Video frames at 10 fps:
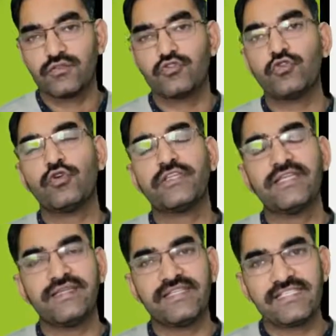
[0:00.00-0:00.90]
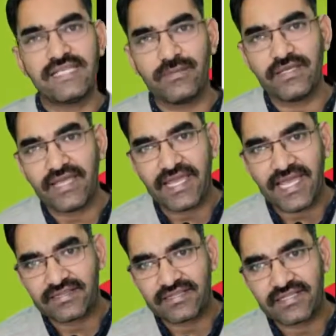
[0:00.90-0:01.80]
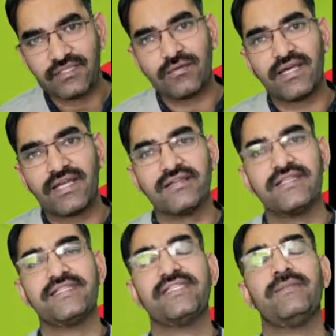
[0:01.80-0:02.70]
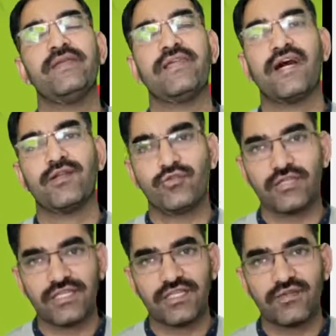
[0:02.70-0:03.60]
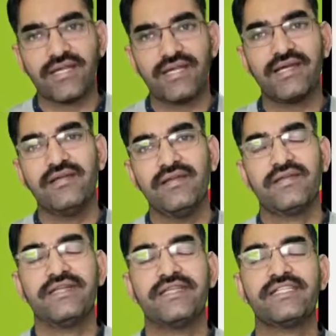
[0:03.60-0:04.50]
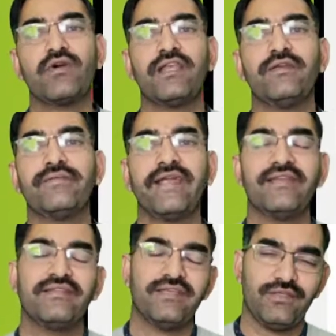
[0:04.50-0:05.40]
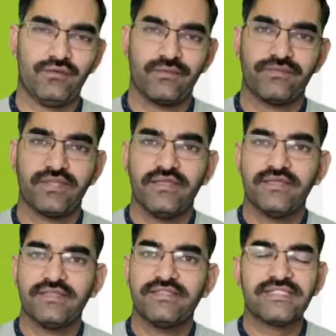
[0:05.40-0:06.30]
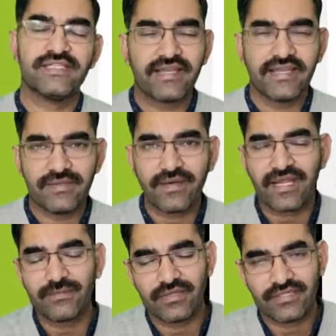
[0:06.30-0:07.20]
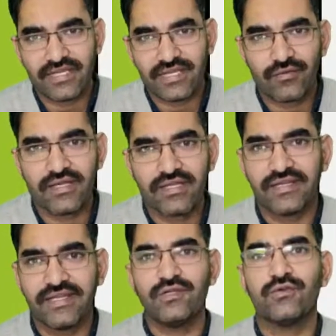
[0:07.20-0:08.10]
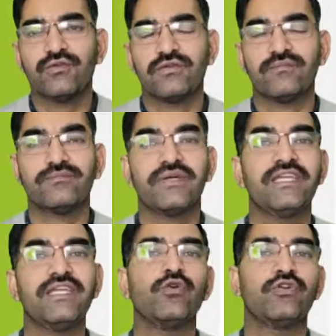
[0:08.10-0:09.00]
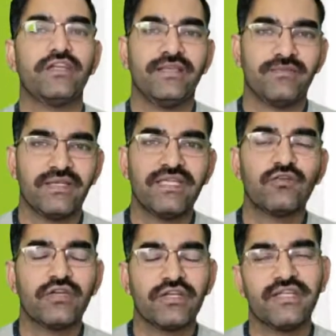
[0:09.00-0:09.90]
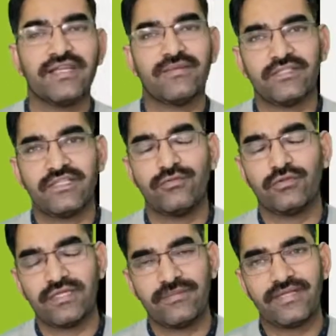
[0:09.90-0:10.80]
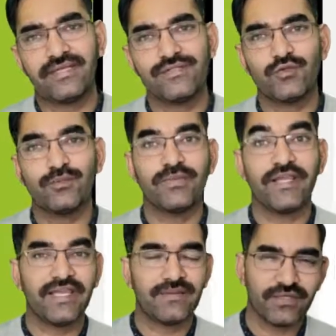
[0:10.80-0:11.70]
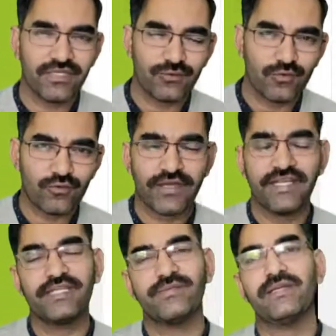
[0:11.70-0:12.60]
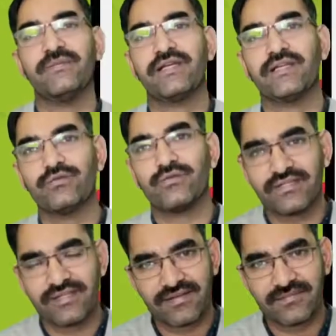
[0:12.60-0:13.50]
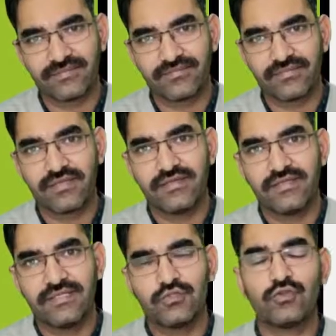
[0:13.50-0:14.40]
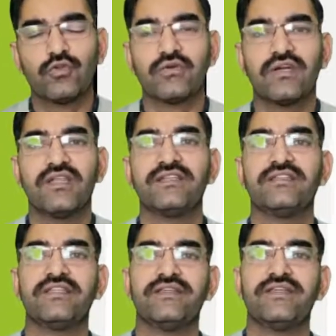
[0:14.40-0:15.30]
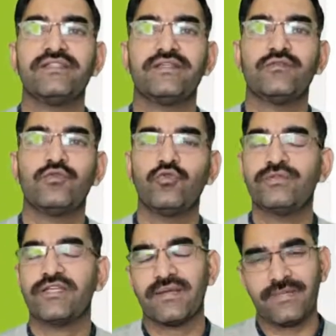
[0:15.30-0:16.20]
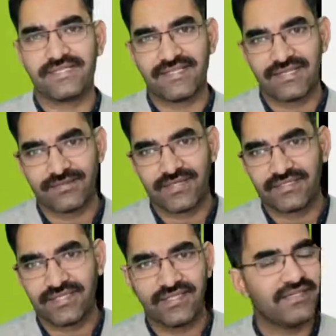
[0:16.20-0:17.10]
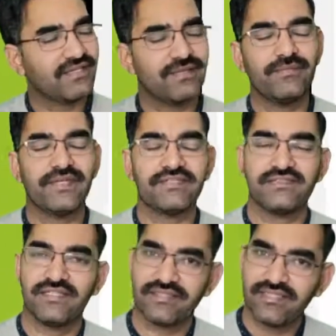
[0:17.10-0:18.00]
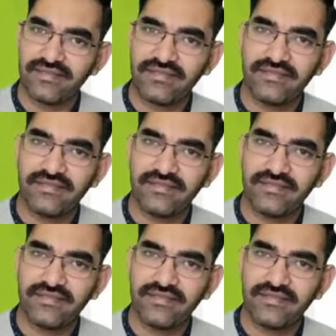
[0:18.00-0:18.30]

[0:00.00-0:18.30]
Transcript: जो कि किसी भी एक्ट के द्वारा किसी भी कानून के द्वारा डिस्कालीफाइड नहीं हो जैसे कई बार आपने देखा होगा कई लोग मनी लॉन्ड्रिंग मनी लॉन्ड्रिंग का मतलब होता है बेटा जो ब्लैक मनी को व्हाइट मनी में कन्वर्ट करना जो लोग गलत तरीके से खूब सारा पैसा कमाते हैं इनकम टैक्स देते नहीं